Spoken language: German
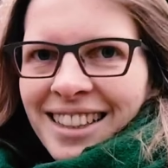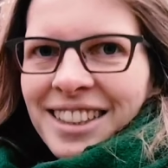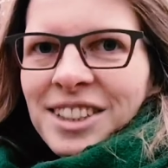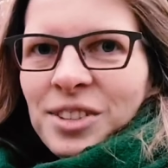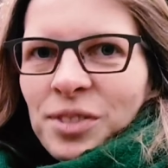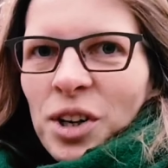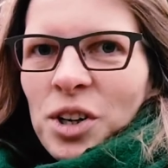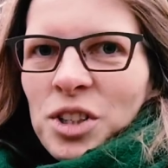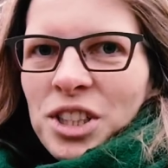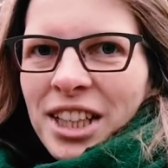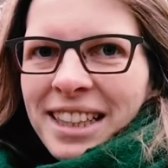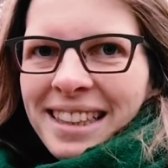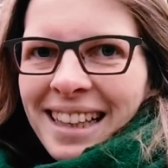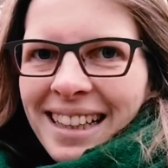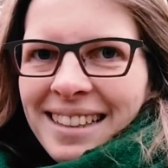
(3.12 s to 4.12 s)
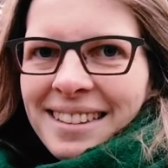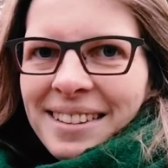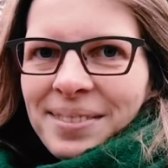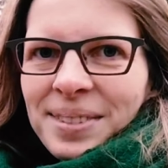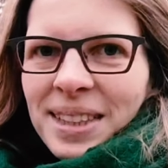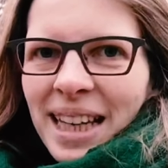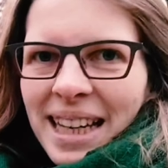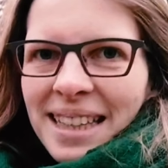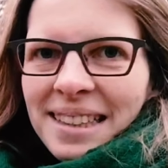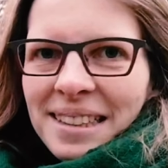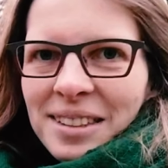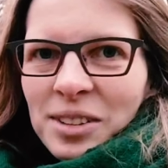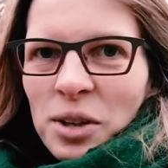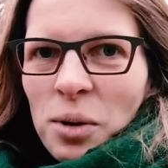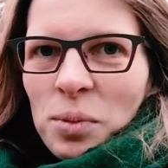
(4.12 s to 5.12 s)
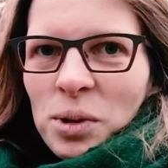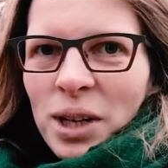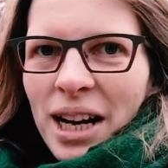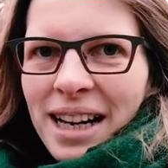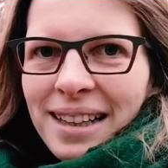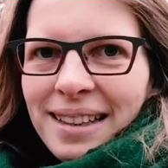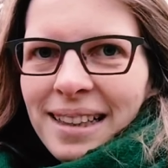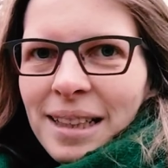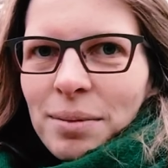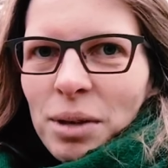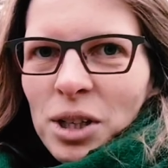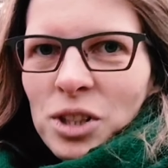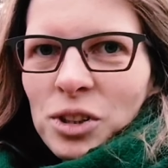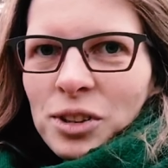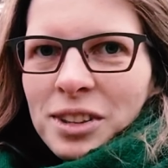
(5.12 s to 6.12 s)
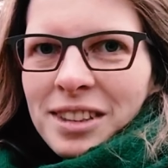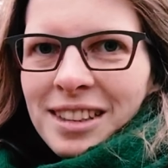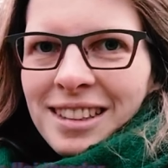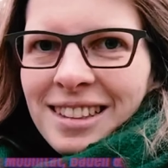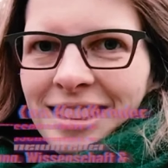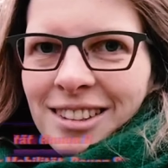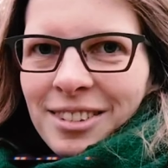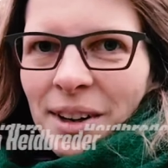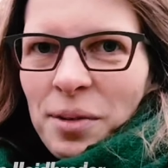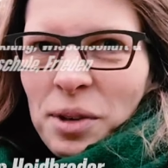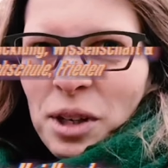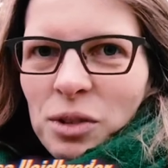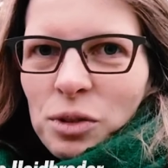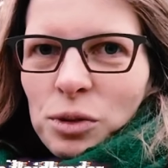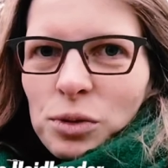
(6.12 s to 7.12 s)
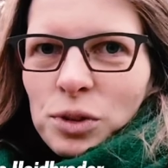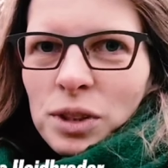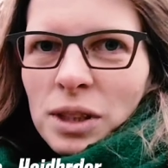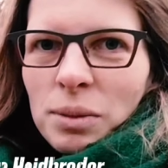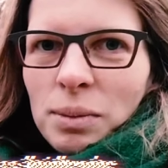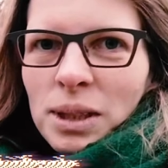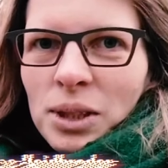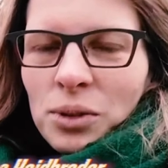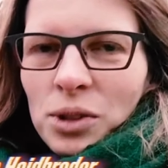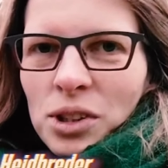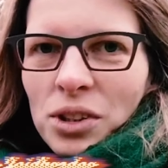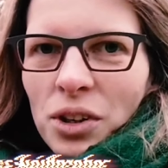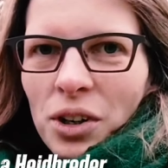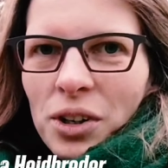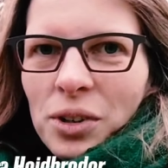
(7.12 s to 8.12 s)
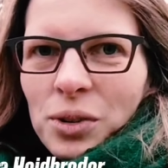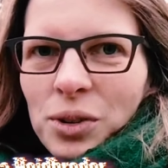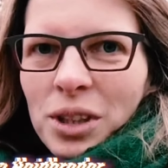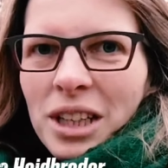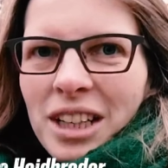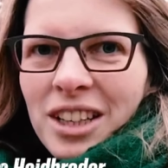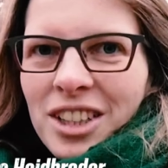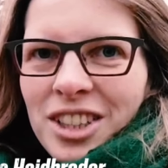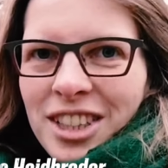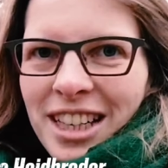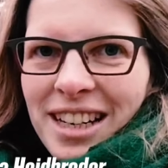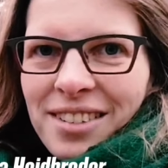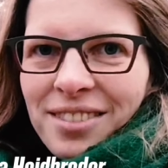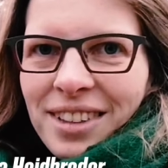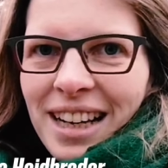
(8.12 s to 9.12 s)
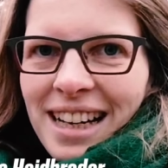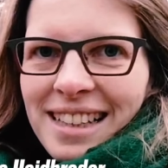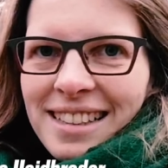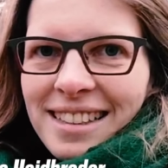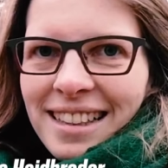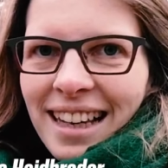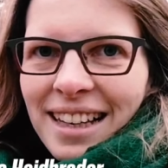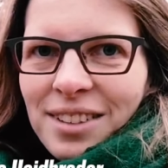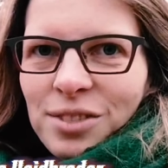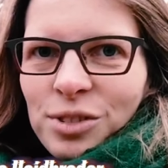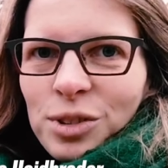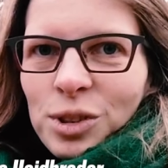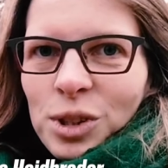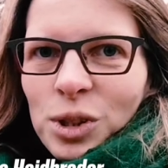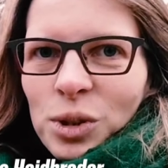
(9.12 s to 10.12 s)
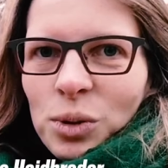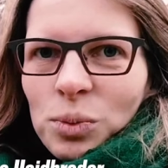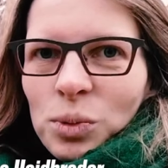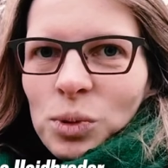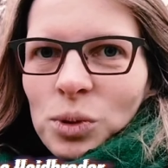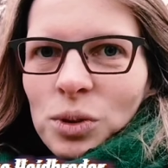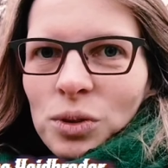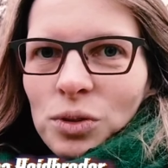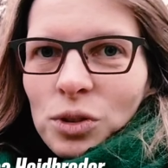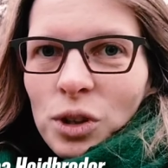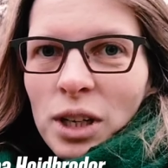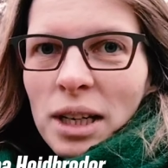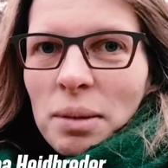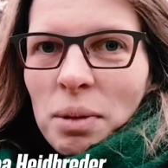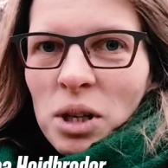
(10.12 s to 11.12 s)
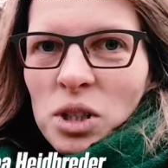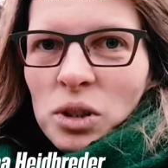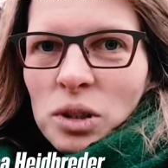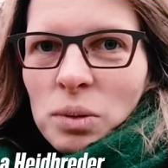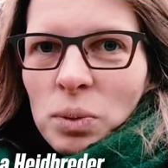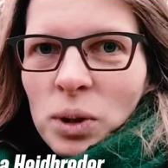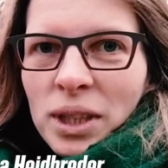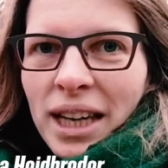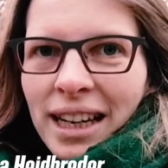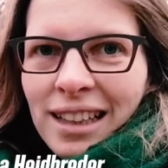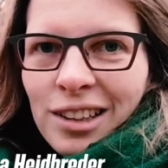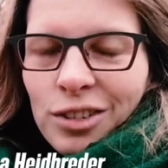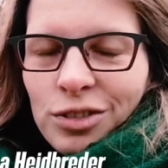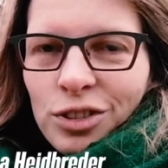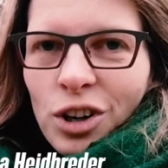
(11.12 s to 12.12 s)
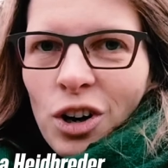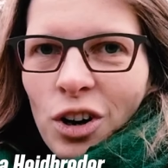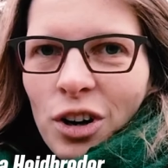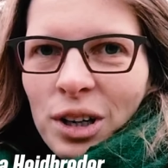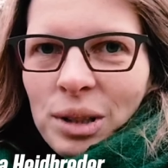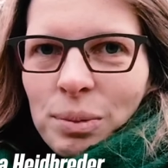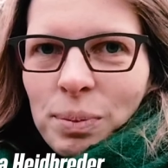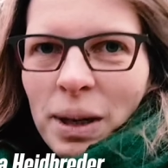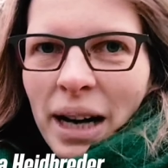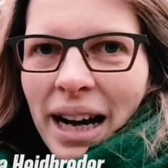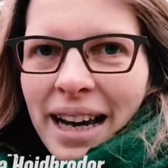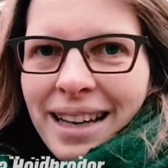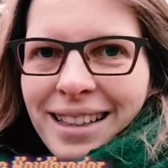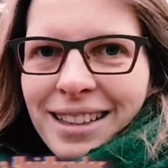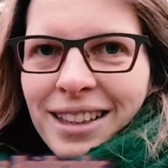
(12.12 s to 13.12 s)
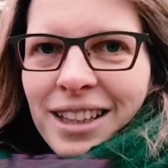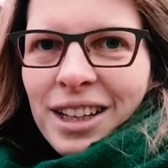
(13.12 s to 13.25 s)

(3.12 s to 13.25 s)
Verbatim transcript: Diese Woche stand ganz im Zeichen des kommunalen Klimaschutzes. 250 Millionen Euro stellen wir als Land für die Kommunen für Klimaschutzprojekte vor Ort bereit.